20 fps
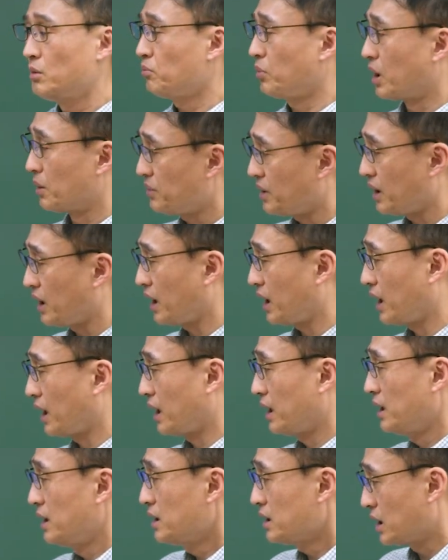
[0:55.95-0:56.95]

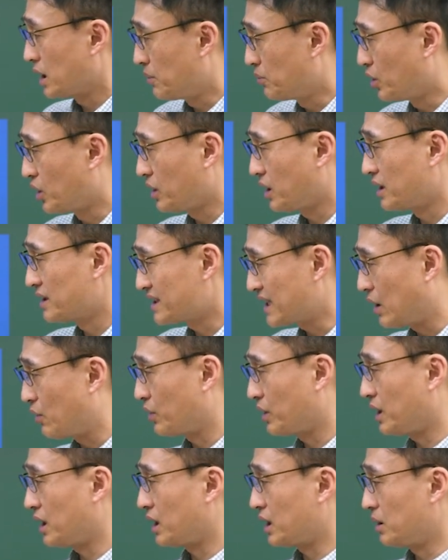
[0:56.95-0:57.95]
법인의 임원이나
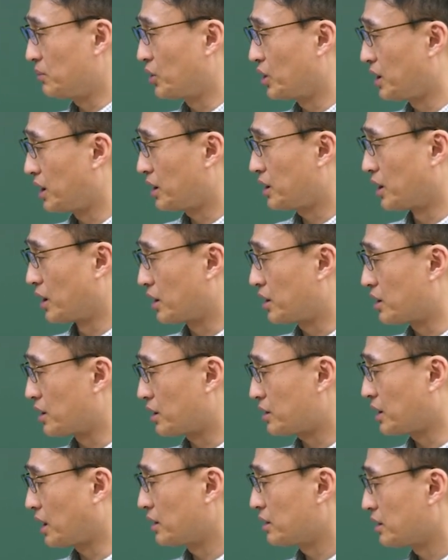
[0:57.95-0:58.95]
사원이나 임원이
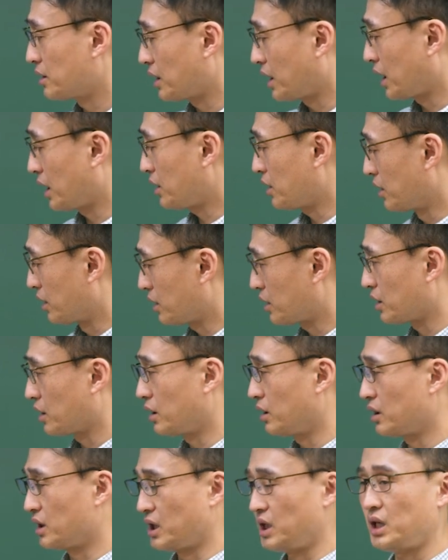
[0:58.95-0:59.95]
결격됐는데
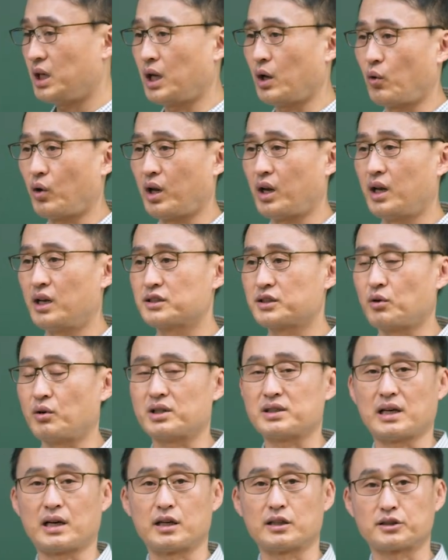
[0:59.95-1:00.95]
결격을 2개월이나
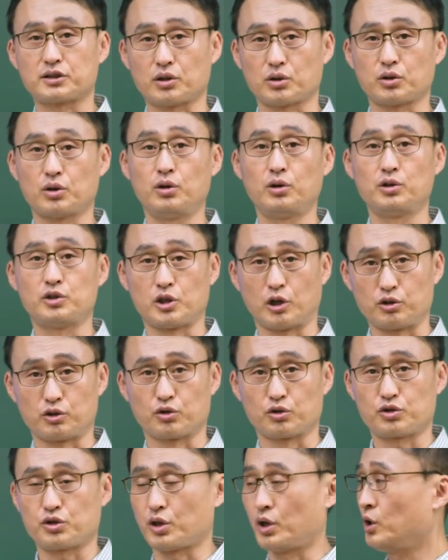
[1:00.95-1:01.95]
해소하지 않았어도
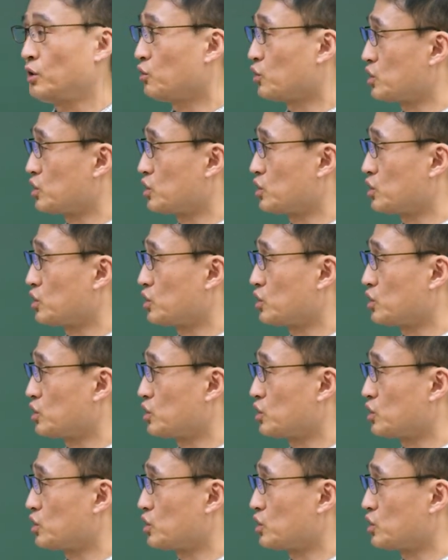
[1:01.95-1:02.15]
절동치.